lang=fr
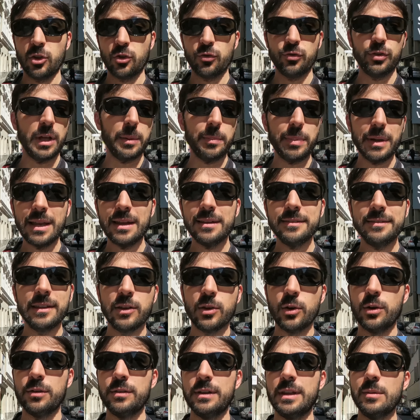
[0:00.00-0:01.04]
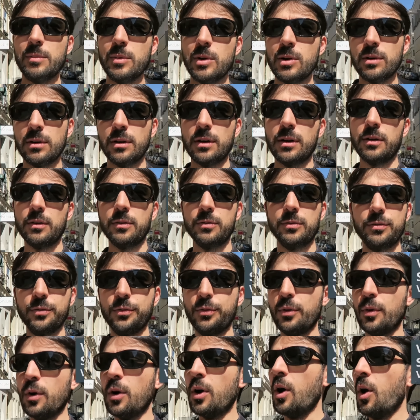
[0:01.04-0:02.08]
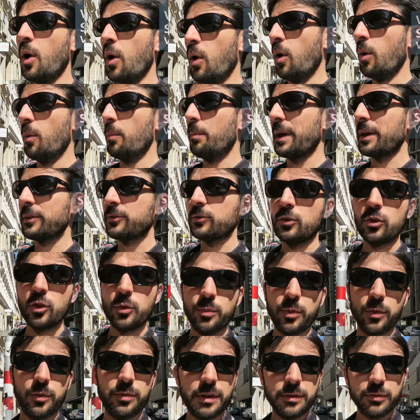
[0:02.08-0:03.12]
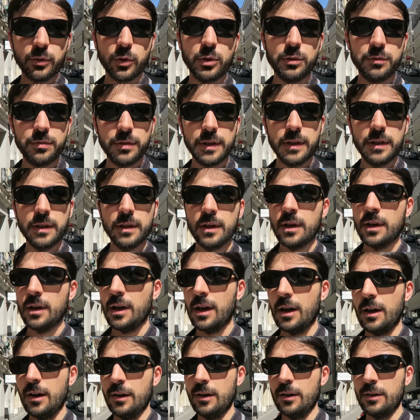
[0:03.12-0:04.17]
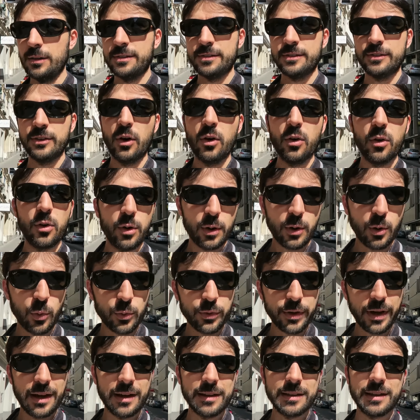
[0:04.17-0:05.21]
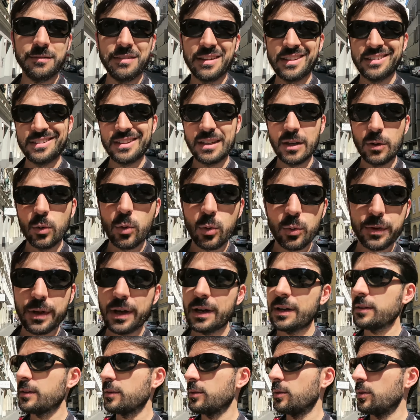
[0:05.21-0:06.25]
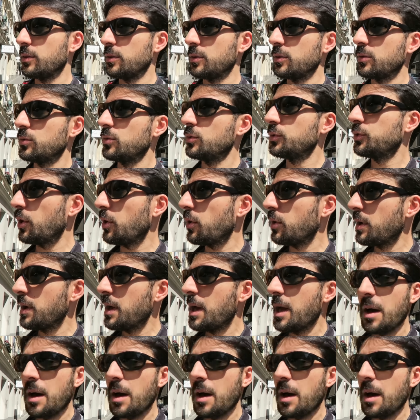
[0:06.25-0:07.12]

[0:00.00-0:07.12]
Ce que je veux dire par là, c'est que évidemment, euh, personne ne peut vivre une vie euh, sans contrainte, avec zéro contrainte euh, tout le temps.